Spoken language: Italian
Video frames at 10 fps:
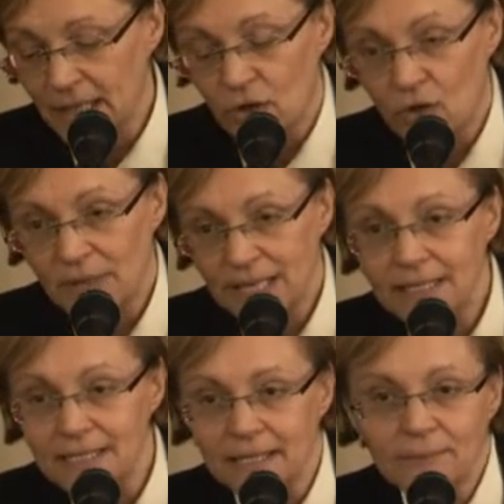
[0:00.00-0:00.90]
come
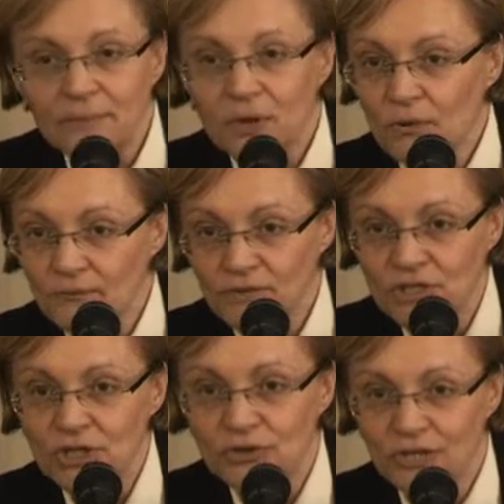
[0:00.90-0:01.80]
ad esempio,
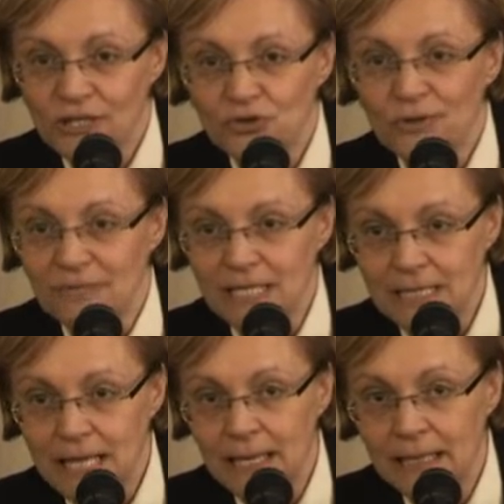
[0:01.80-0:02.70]
vi cito Reggio
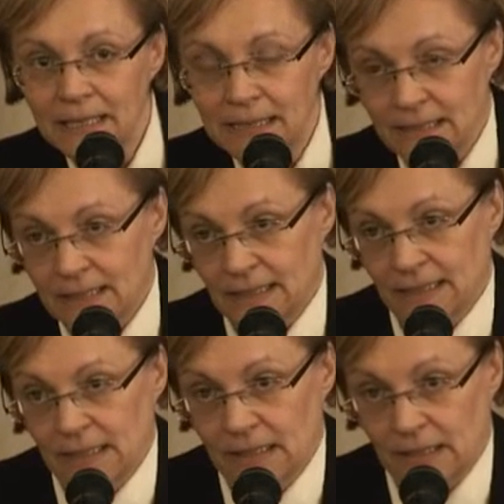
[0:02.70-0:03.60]
Emilia,
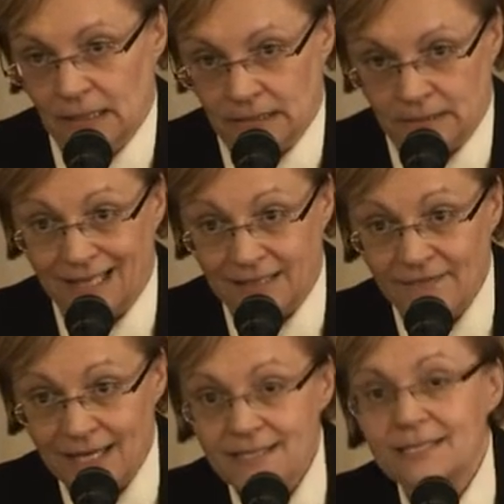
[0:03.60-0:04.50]
da
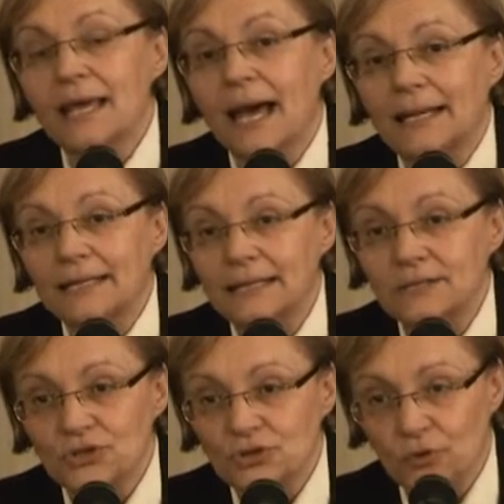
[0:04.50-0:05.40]
diversi
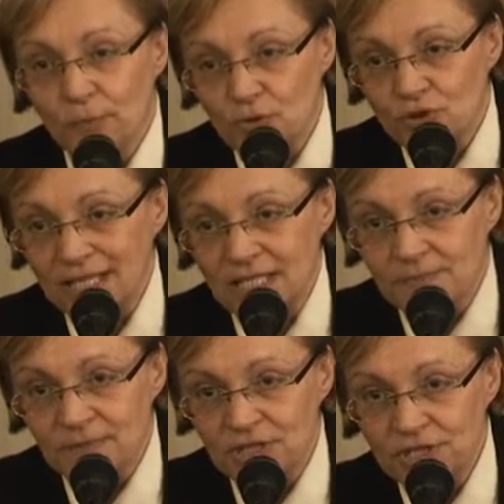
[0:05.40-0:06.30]
anni ci sono
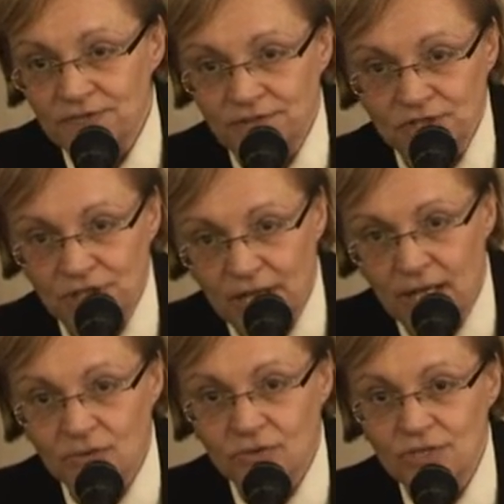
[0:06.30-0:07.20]
progetti
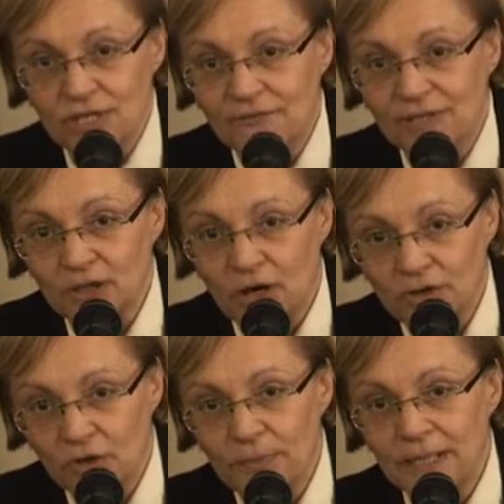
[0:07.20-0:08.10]
specifici e un
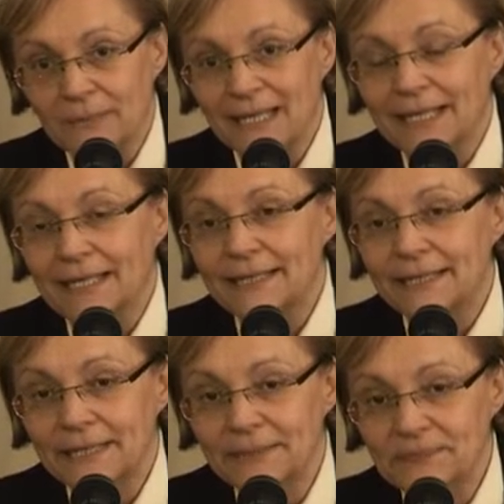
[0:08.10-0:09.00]
osservatorio
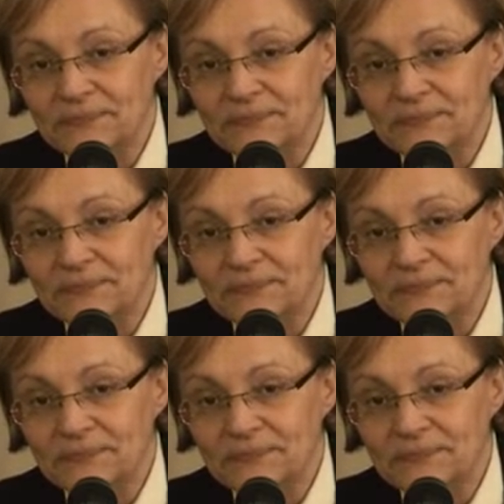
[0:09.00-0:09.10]
permanente